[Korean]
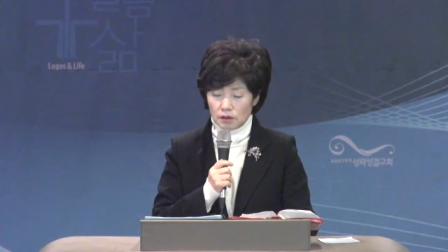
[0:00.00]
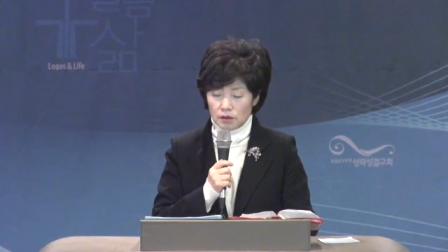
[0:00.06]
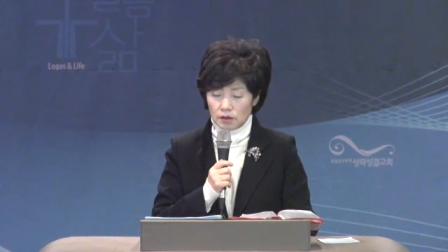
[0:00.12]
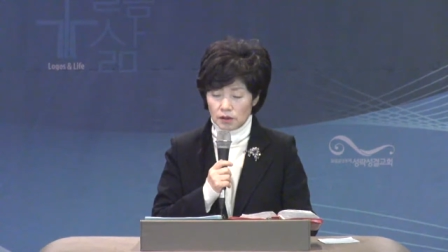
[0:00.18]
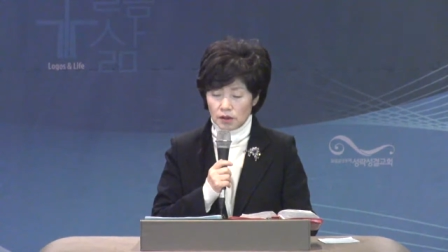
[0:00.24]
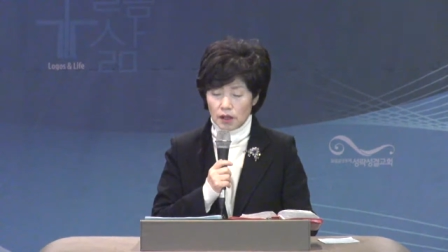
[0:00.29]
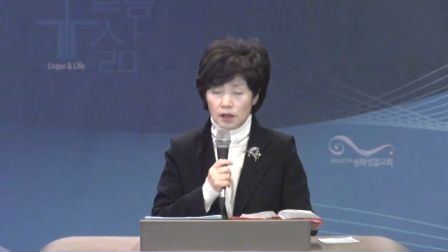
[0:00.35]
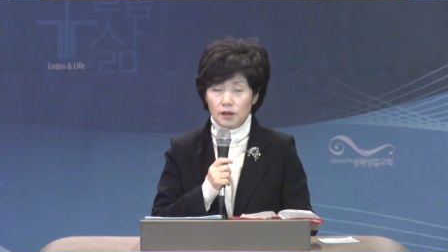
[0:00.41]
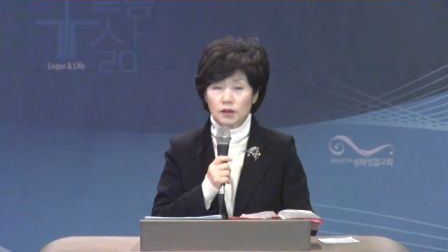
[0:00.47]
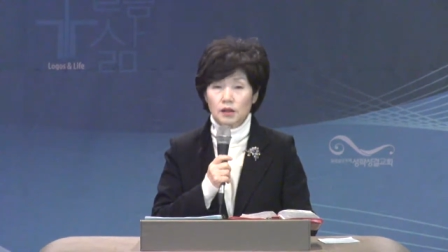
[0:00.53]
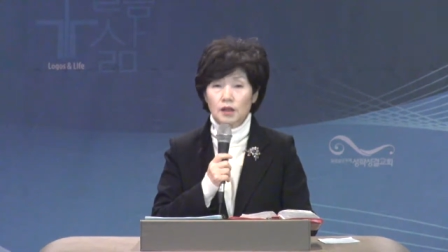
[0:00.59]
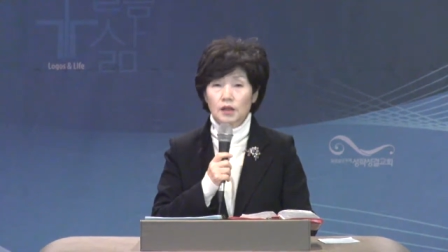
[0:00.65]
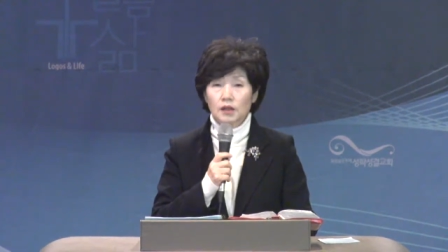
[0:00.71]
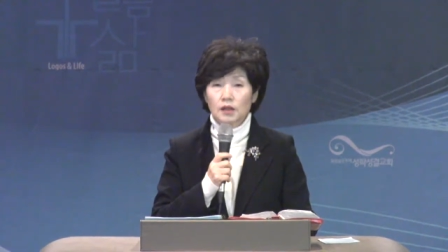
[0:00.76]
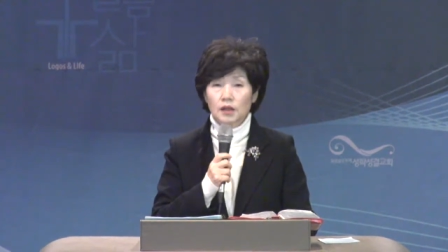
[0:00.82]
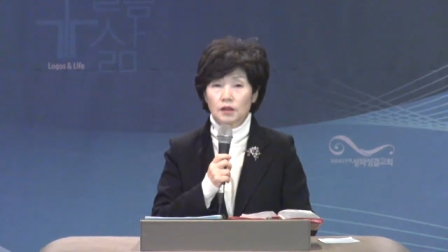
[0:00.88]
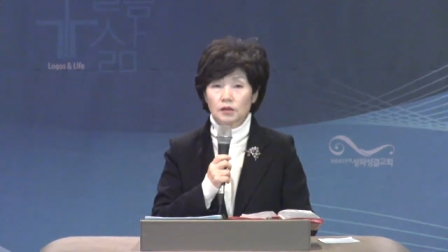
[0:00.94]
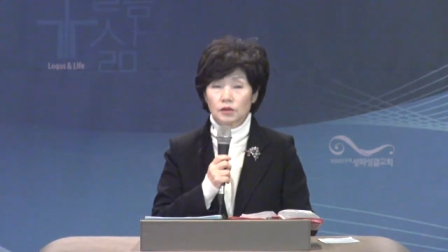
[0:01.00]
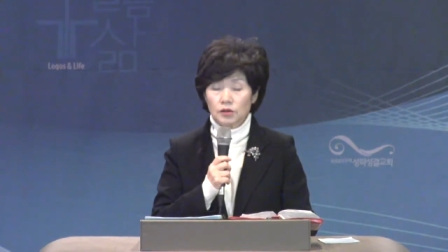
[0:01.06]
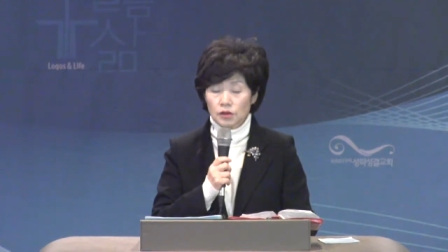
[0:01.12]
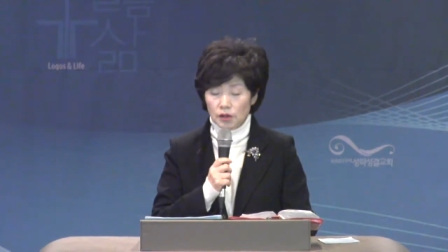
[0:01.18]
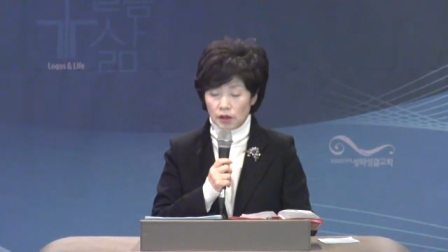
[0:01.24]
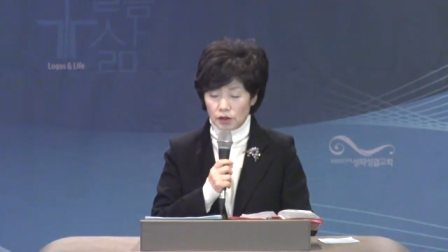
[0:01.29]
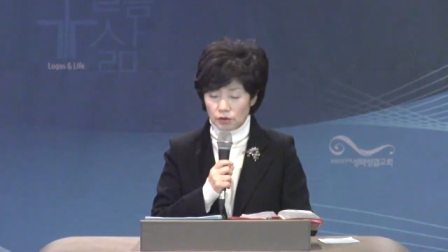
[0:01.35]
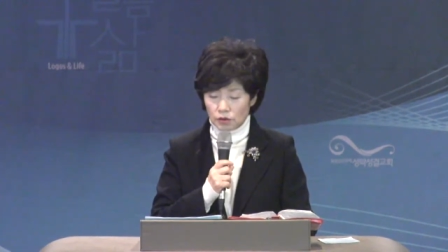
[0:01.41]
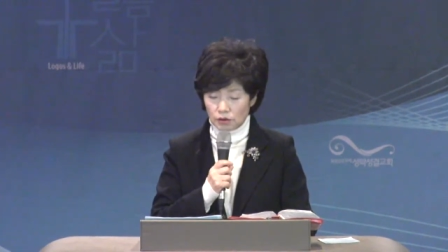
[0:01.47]
그런 상태라는
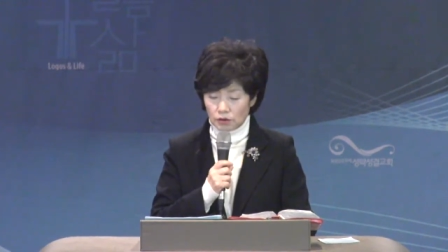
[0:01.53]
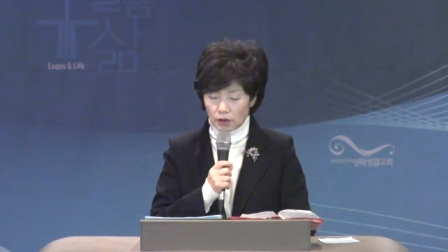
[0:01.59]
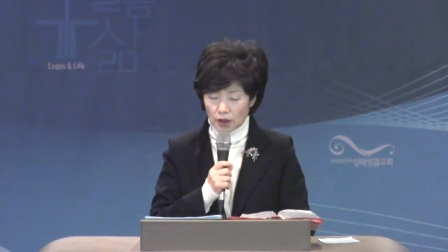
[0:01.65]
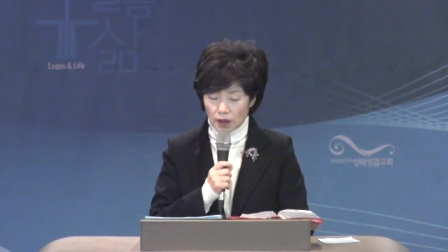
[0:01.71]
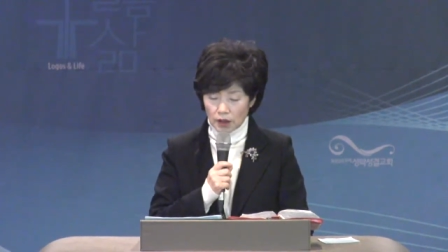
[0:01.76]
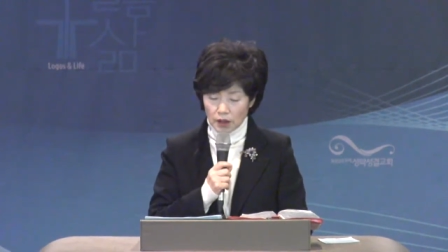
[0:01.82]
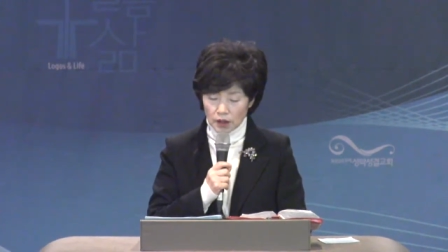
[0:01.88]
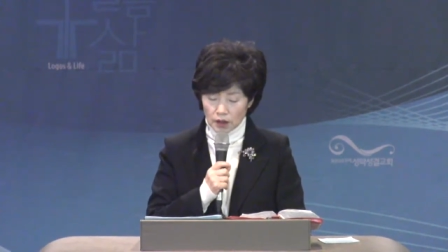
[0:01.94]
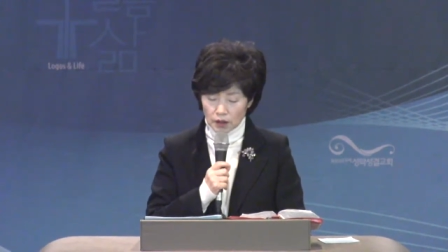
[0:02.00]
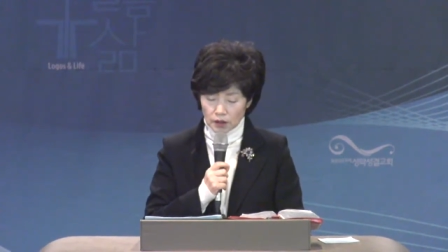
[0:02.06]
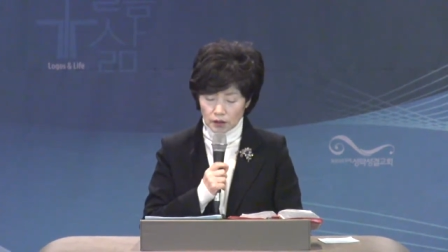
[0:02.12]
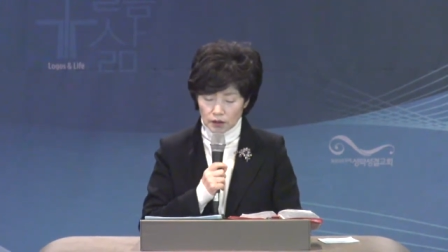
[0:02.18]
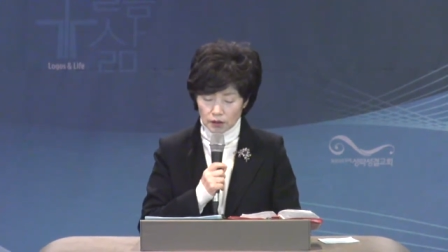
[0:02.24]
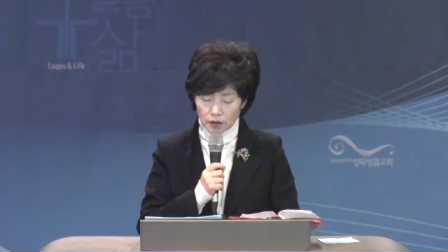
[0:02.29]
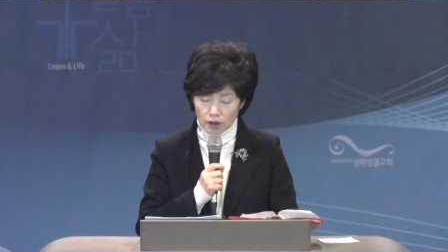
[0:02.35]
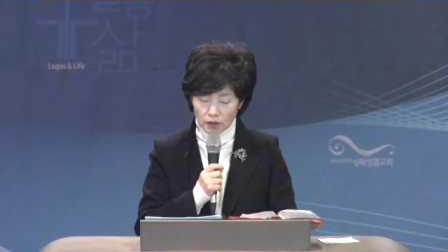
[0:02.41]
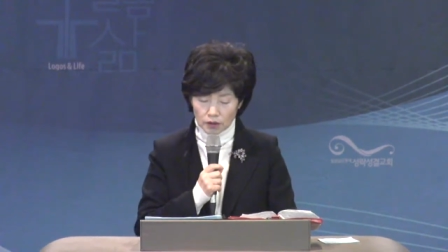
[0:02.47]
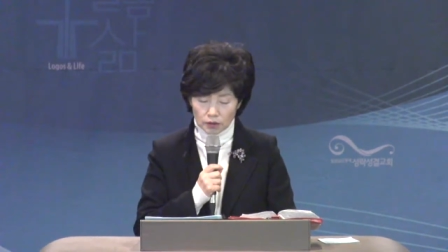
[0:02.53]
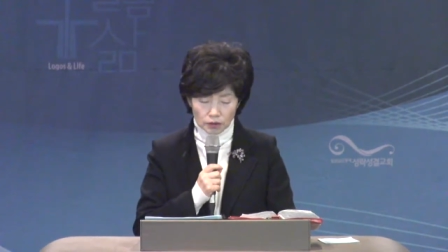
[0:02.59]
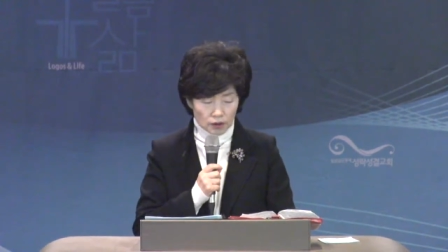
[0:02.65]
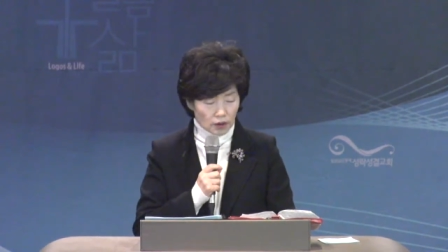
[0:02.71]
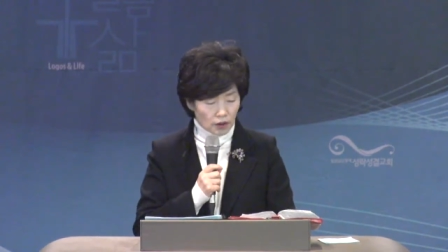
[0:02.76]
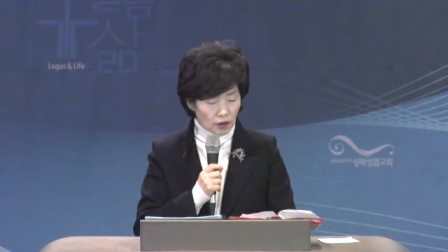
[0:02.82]
것을 알 수가 있는데요.